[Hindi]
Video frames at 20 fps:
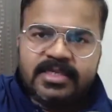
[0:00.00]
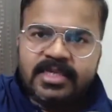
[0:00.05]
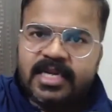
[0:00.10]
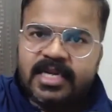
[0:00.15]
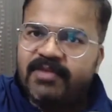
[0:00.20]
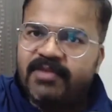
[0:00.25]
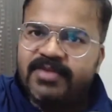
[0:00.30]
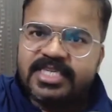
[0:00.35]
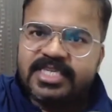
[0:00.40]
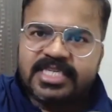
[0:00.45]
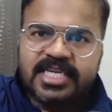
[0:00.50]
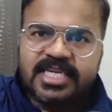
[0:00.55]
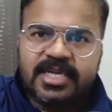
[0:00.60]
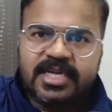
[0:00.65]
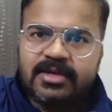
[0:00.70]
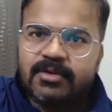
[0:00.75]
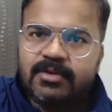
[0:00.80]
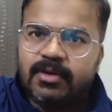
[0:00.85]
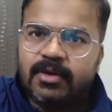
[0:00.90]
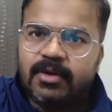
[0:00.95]
रेलवे
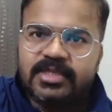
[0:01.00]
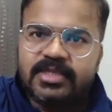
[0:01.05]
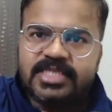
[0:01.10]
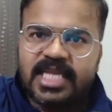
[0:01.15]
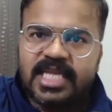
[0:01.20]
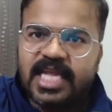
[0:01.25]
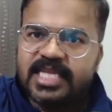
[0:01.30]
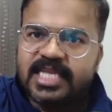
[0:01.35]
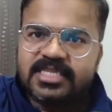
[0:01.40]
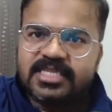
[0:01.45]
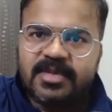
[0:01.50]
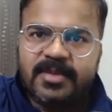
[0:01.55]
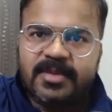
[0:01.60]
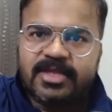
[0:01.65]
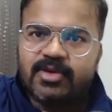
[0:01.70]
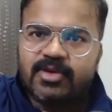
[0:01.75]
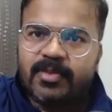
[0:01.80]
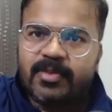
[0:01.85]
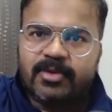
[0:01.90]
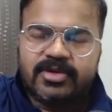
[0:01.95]
स्टेशन जलाते समय
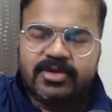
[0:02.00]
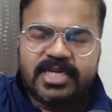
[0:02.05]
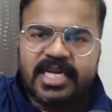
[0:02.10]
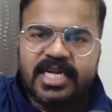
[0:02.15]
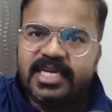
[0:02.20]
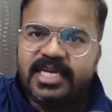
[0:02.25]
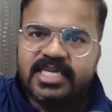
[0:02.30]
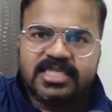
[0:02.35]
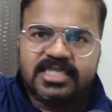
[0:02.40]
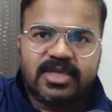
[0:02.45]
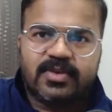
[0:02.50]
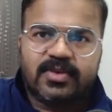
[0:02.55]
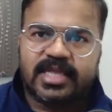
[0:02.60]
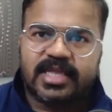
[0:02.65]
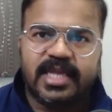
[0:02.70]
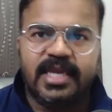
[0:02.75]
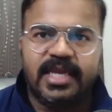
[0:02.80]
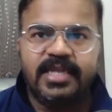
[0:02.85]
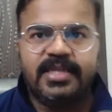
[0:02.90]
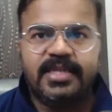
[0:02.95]
तो आपको ट्रेनिंग की जरूरत
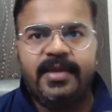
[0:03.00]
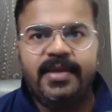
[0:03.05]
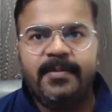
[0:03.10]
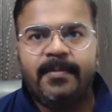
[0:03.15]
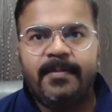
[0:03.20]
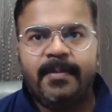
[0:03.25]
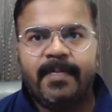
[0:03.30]
नहीं थी